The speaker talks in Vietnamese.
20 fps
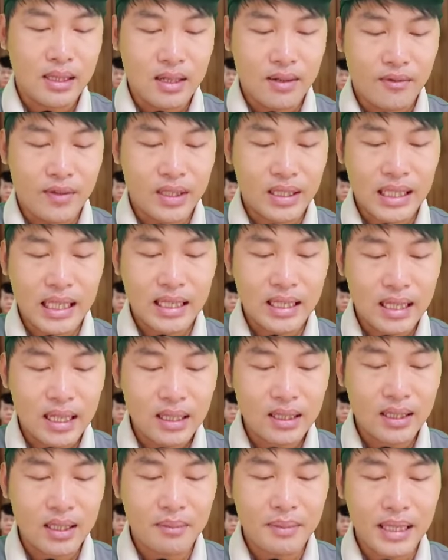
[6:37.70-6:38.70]
và trên
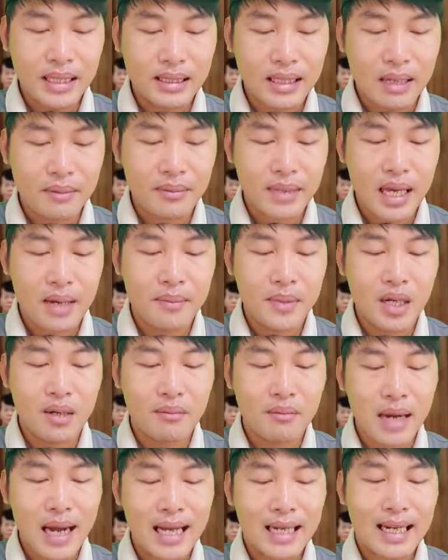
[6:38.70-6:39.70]
hết là bị tạm giam
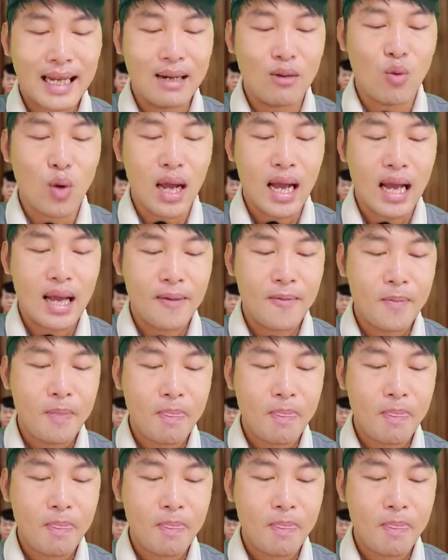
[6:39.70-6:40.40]
hơn 3 tháng qua